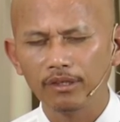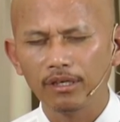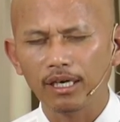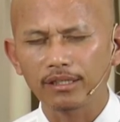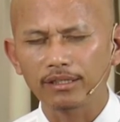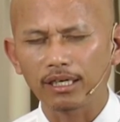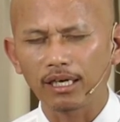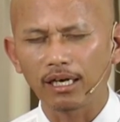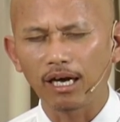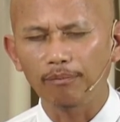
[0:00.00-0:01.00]
at
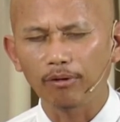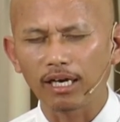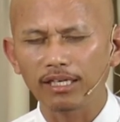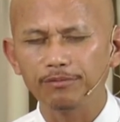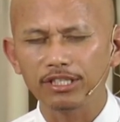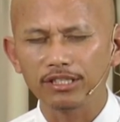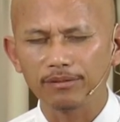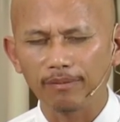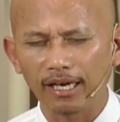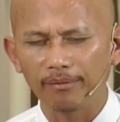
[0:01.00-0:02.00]
saka
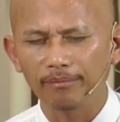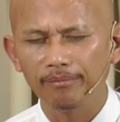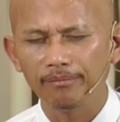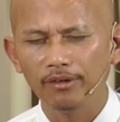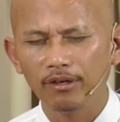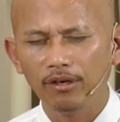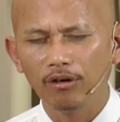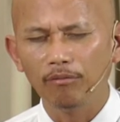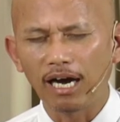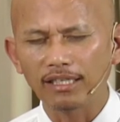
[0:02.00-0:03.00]
Apokalipsis 5.
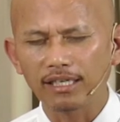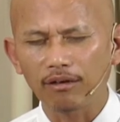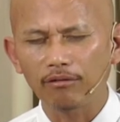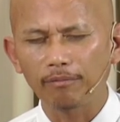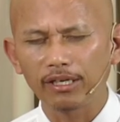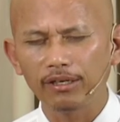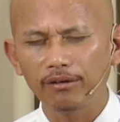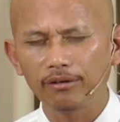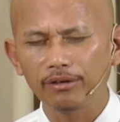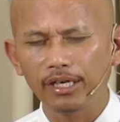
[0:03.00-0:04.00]
Umaasa ako,
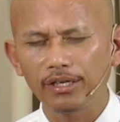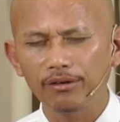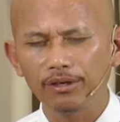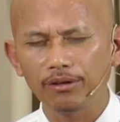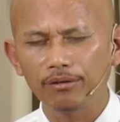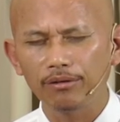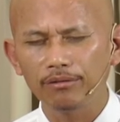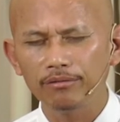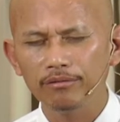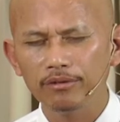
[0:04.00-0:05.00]
Panginoon, na inyo
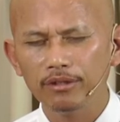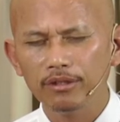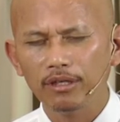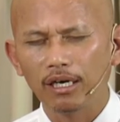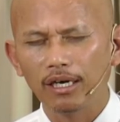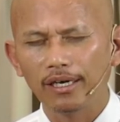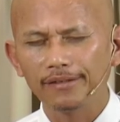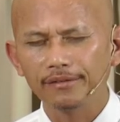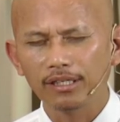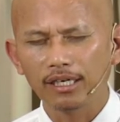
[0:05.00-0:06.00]
itong
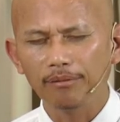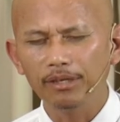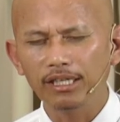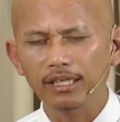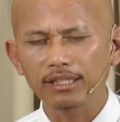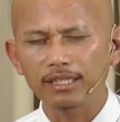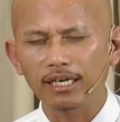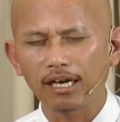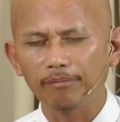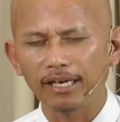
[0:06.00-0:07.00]
uh, gagamiting
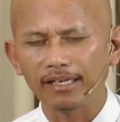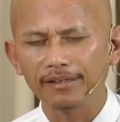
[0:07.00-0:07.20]
kasangkapan